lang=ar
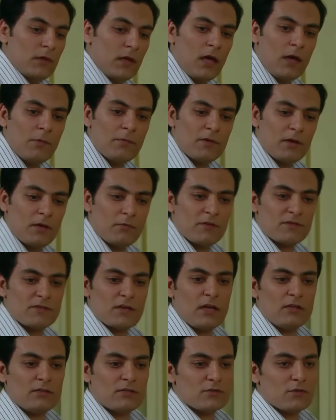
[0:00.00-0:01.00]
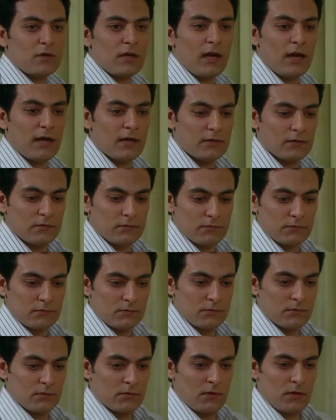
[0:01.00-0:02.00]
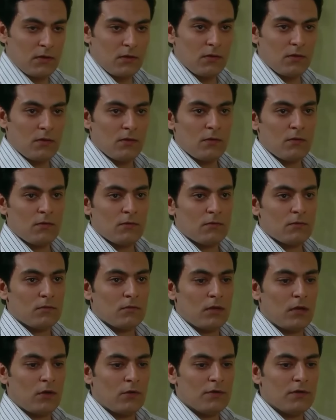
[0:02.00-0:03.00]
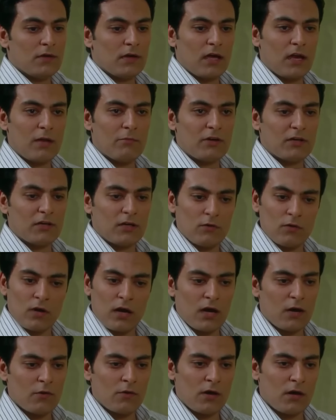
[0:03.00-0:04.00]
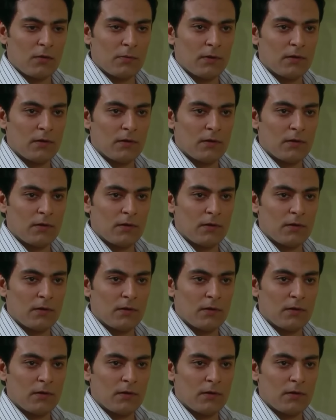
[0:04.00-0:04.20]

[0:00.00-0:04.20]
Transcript: لا ابدا ما زعلتش ولا حاجه لو ان كلامك يوجع قوي